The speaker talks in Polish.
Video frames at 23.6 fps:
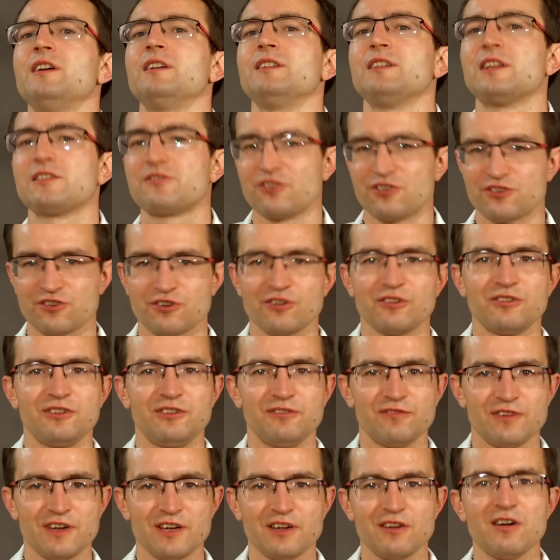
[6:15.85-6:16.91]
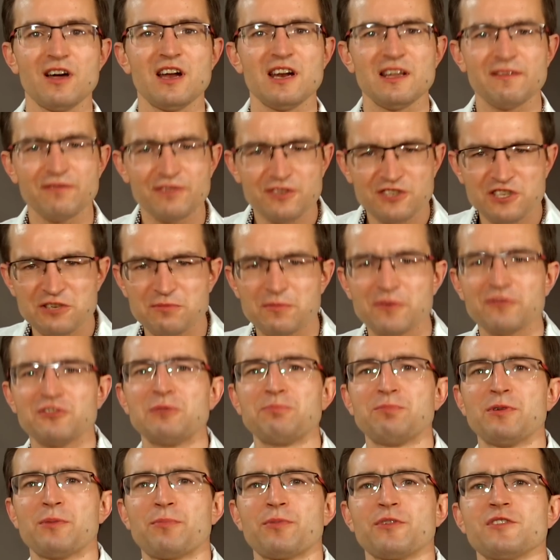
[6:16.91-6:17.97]
na coś szkodliwego, ale widzimy w tym
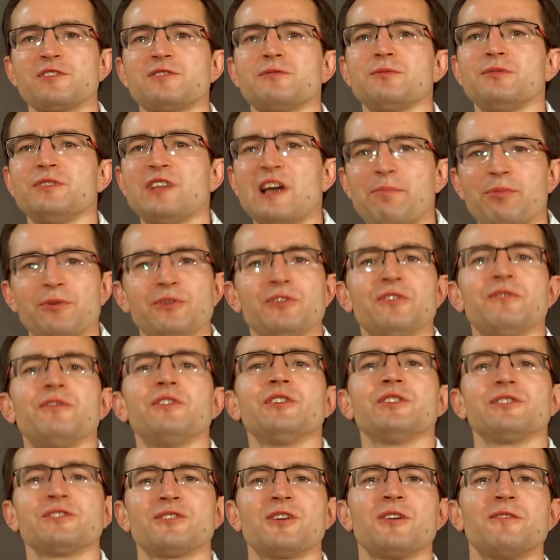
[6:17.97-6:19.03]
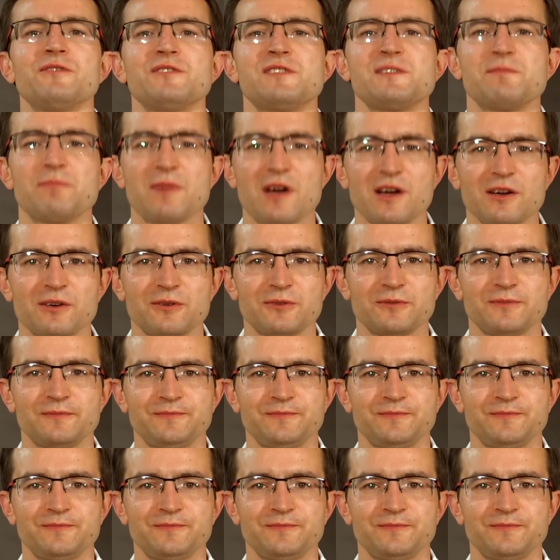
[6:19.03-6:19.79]
po prostu napój o wyjątkowym smaku.